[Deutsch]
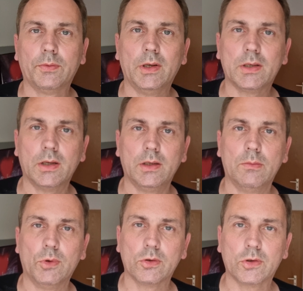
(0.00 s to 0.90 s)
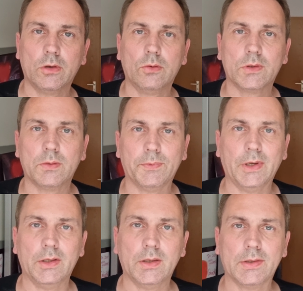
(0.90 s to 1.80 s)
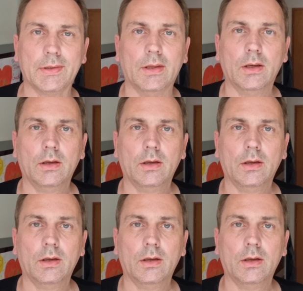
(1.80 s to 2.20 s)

Vielleicht kann ich ja morgen schon los zum Freitesten.